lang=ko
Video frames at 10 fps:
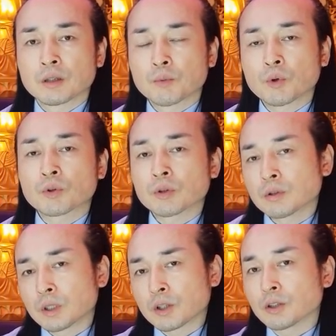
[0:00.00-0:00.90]
뭐
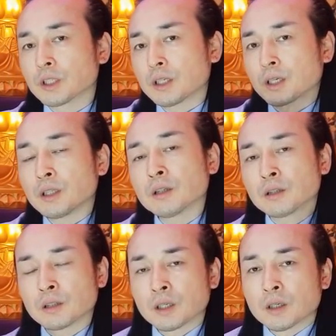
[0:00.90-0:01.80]
그런 이제 경제력이
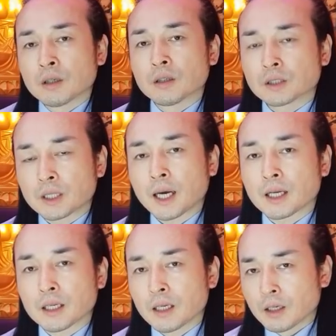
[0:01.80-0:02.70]
있는 어,
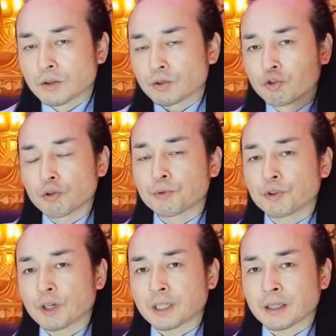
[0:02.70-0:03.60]
스타일 그 두
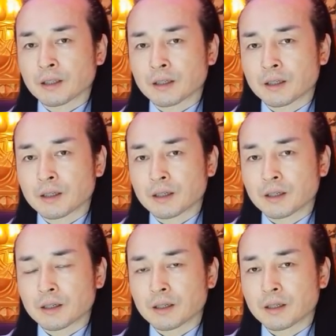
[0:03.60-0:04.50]
부류가
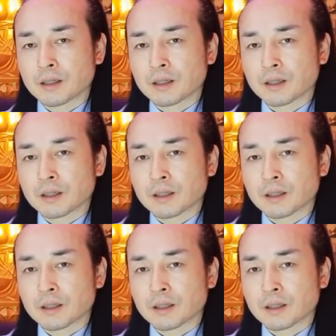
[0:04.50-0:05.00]
어,